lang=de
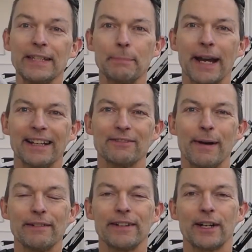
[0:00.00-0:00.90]
ich bereits am
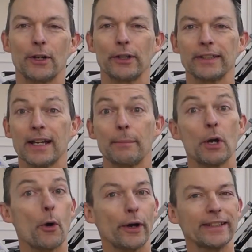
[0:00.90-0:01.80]
Anfang erläutert habe,
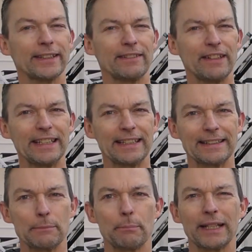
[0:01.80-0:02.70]
heute die
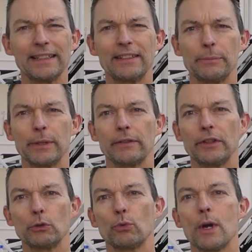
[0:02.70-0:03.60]
wichtigsten Prinzipien,
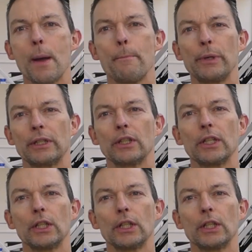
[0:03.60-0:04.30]
wie du mit